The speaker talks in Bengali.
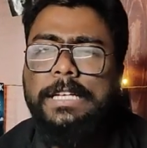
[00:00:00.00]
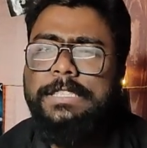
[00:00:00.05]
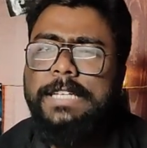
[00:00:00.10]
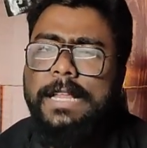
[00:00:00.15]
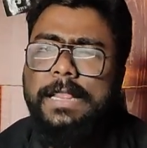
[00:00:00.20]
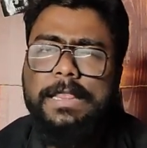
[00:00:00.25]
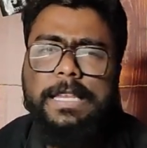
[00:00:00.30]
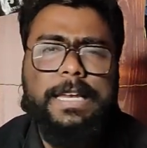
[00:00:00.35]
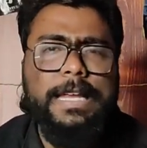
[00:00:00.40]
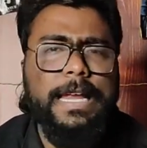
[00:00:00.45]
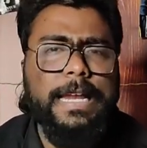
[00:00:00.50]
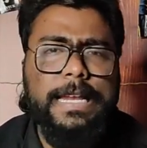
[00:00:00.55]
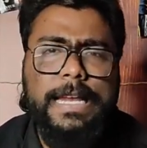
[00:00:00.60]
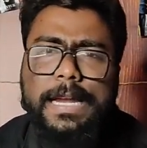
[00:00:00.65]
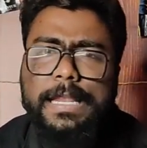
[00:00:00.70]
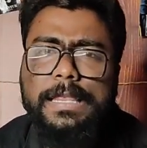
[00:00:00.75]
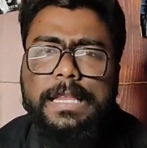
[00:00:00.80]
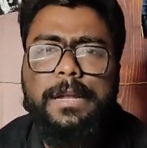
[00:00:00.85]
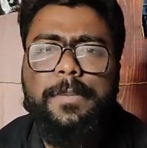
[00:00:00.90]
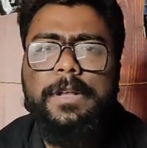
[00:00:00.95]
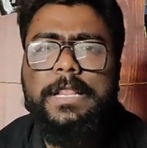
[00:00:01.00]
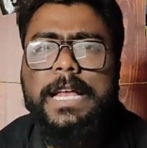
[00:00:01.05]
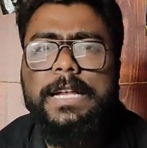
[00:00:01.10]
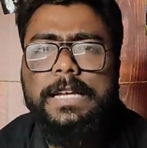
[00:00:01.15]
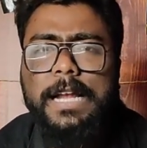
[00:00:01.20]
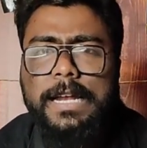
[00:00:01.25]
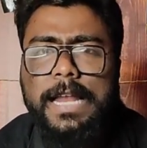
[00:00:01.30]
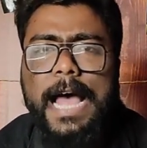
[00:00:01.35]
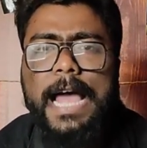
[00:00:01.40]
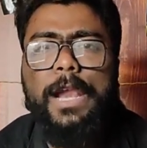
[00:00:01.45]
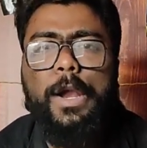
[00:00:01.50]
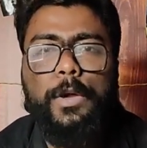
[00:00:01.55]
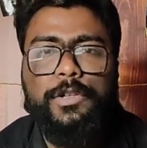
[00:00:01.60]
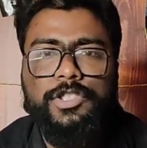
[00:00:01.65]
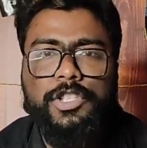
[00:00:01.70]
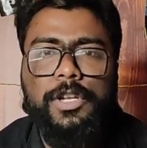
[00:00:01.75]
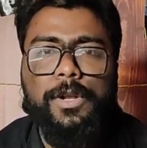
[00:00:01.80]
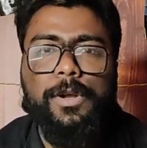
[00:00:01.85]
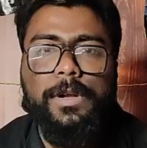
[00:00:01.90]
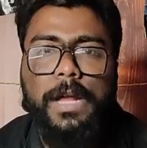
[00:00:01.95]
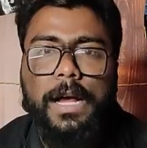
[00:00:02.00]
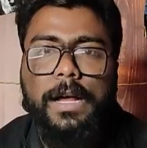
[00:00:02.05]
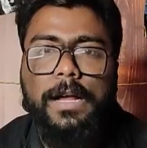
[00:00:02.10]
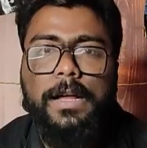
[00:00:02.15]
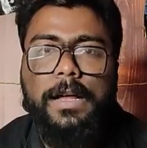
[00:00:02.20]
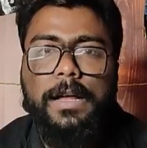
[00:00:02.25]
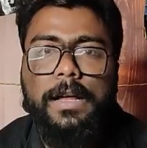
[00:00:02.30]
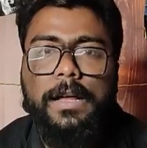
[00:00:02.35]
সেই থ্রি ইডিয়েট সিনেমাতে একটা ডায়লগ ছিল না